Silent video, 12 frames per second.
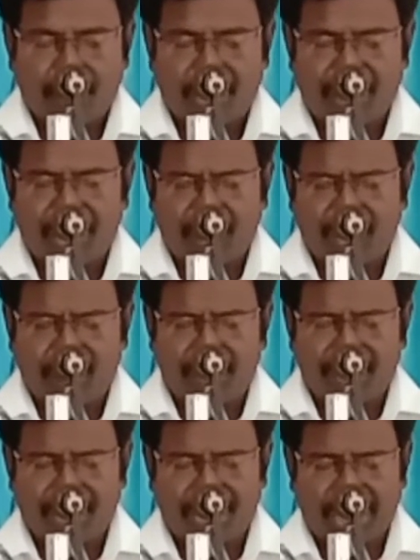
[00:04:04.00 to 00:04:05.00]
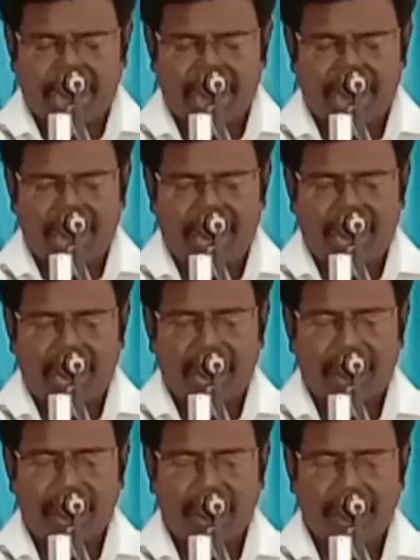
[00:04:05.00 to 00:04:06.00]
పద్దెనిమిదవ వచ్చినాన్ని
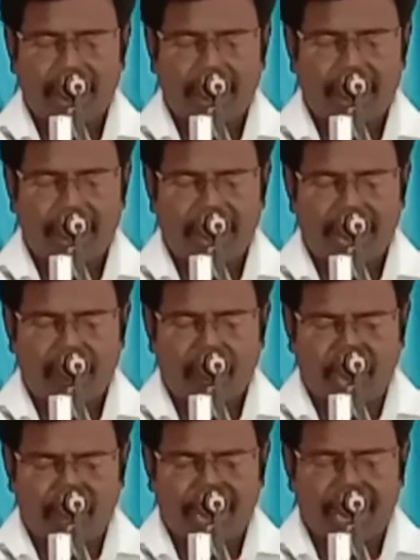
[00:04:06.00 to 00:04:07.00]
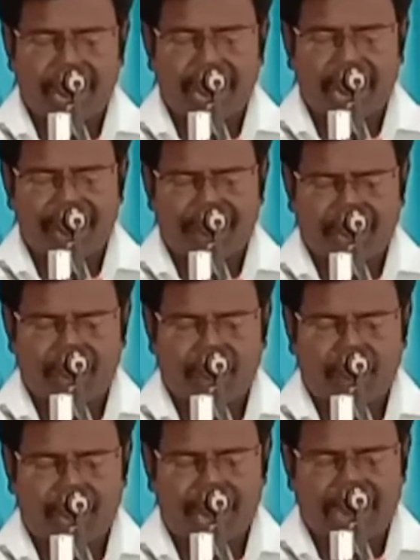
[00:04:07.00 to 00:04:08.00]
మనమందరం కలిసి
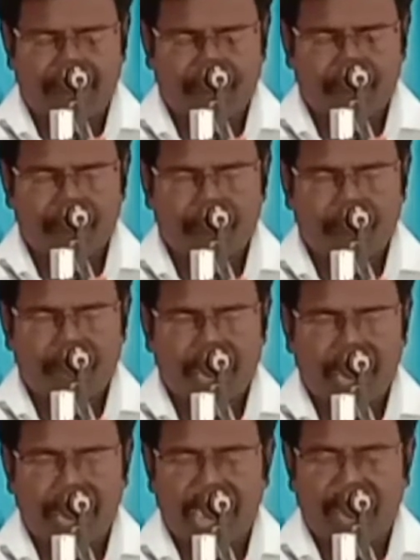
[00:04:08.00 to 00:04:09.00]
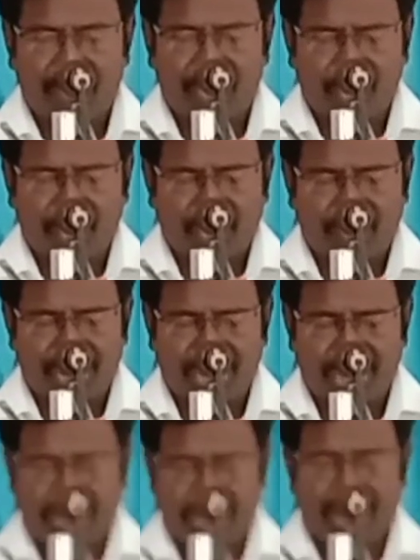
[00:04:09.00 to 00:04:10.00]
చదువుకుందాం యాభై ఒకటవ
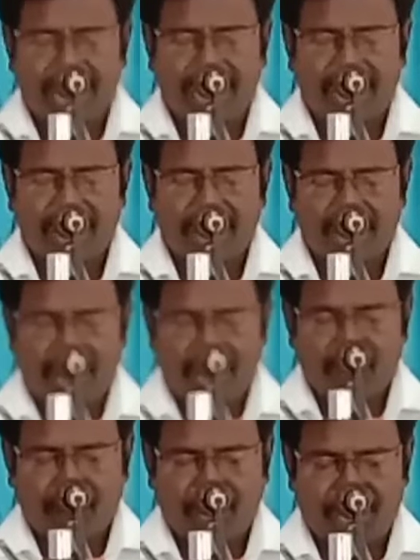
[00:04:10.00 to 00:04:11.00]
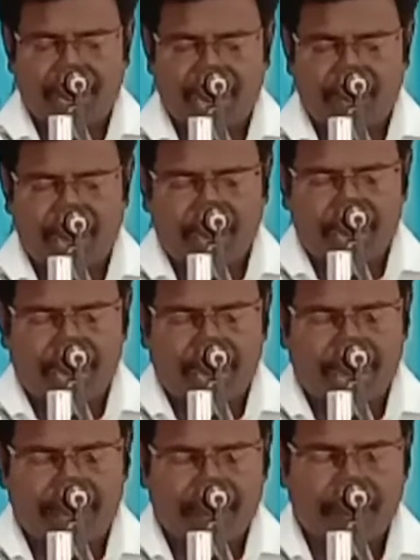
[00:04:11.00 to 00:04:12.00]
కీర్తన పద్దెనిమిదవ
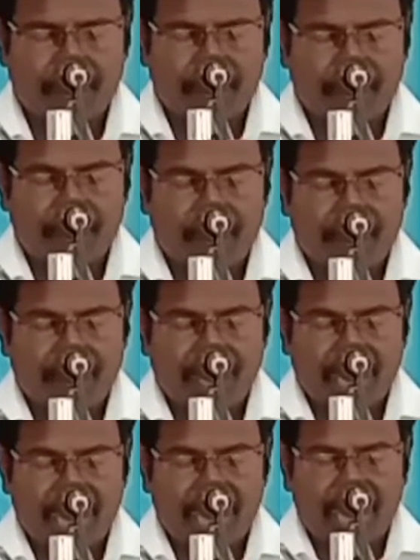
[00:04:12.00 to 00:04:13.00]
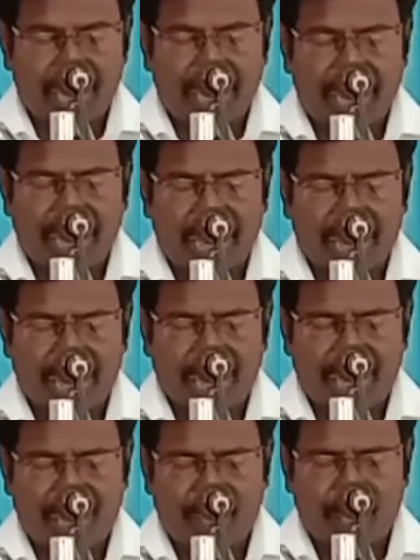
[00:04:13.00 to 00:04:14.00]
వచ్చిన నీ
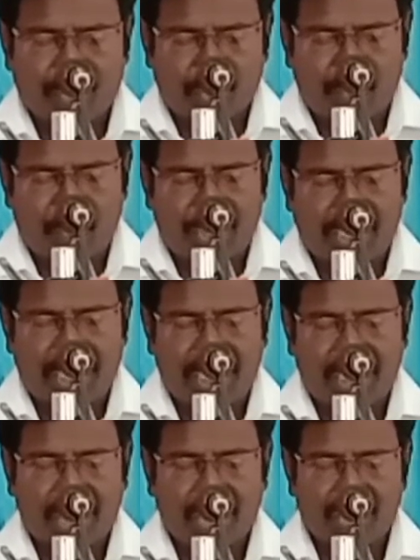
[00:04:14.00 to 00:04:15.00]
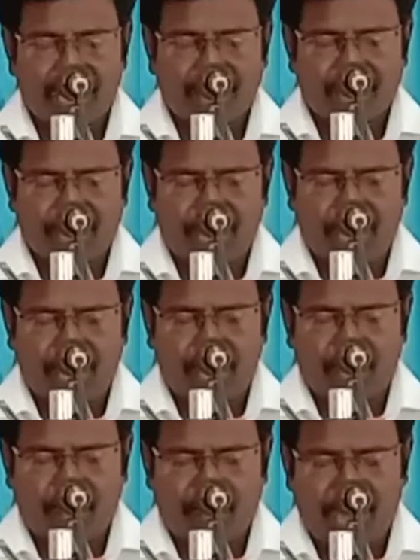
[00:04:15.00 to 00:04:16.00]
కటాక్షము చొప్పున
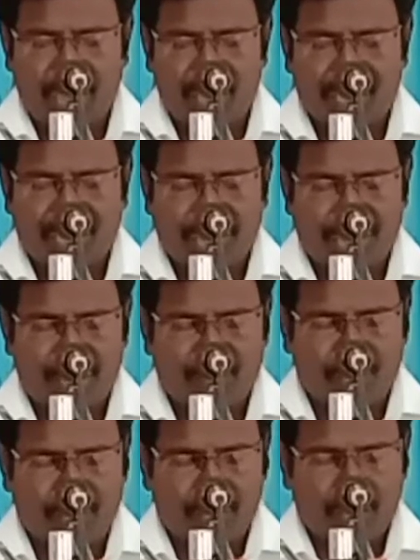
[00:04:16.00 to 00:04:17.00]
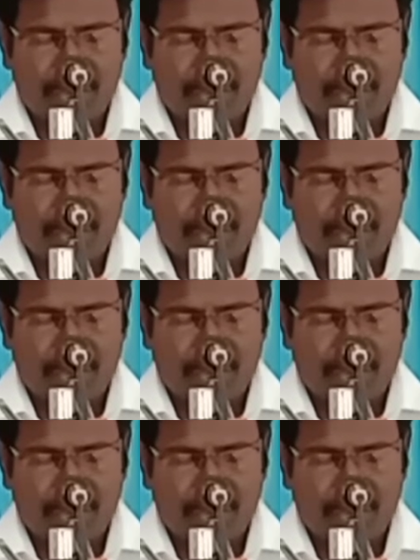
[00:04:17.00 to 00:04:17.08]
సియోనుకు మేలు చేయుము